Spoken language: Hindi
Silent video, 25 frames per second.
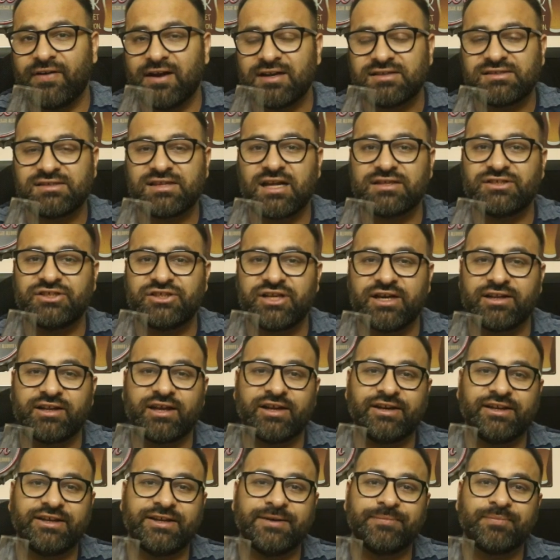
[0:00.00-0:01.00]
फ्रेंड्स के साथ शेयर
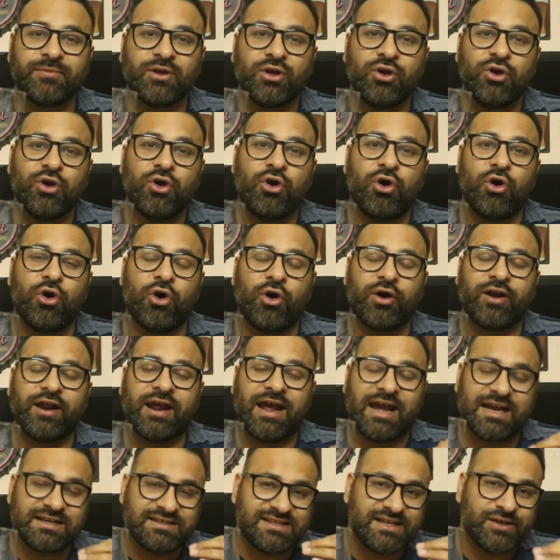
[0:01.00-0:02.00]
करिए
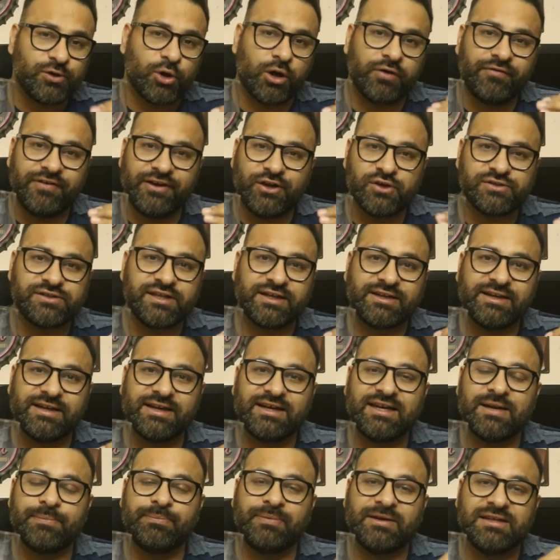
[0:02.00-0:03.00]
और ऐसे ही और वीडियोस
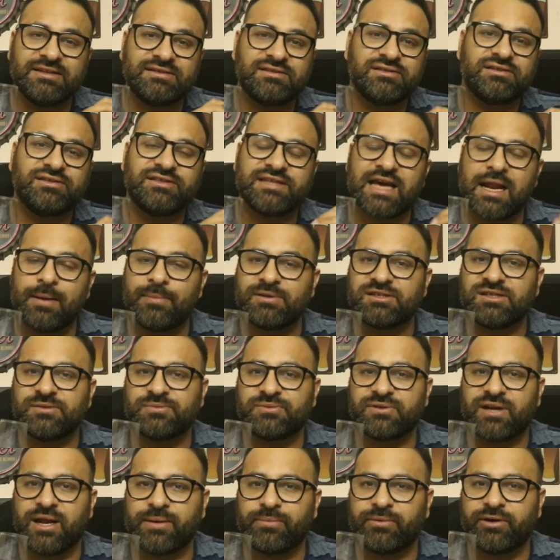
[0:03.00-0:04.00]
देखने के लिए प्लीज़ इस चैनल पर
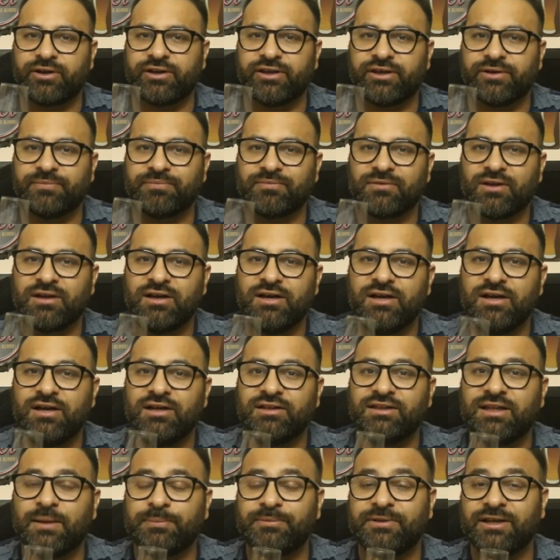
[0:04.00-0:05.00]
सब्सक्राइब
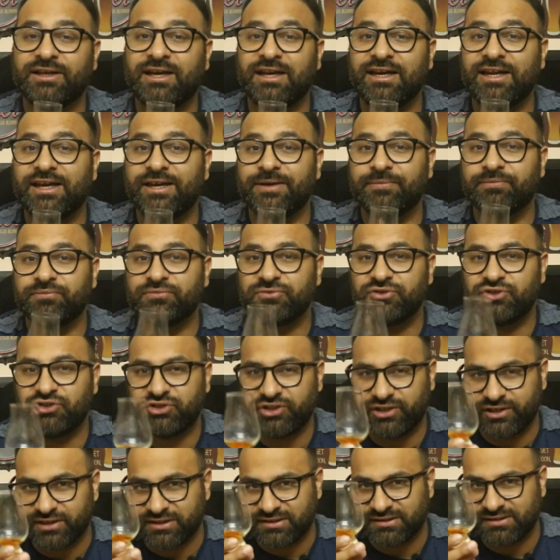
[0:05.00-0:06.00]
करिए तब तक के लिए
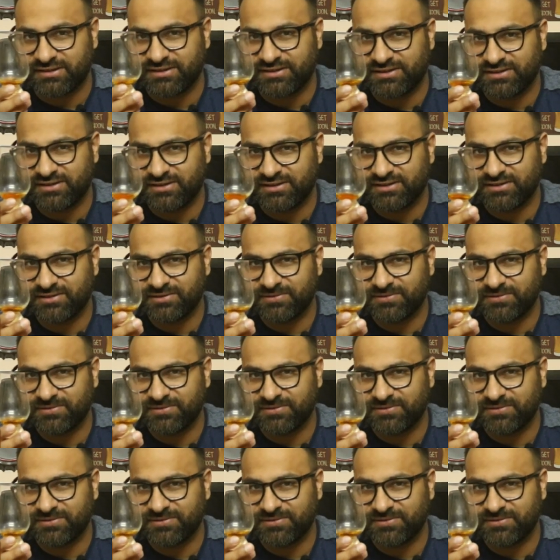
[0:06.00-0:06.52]
शेयर्स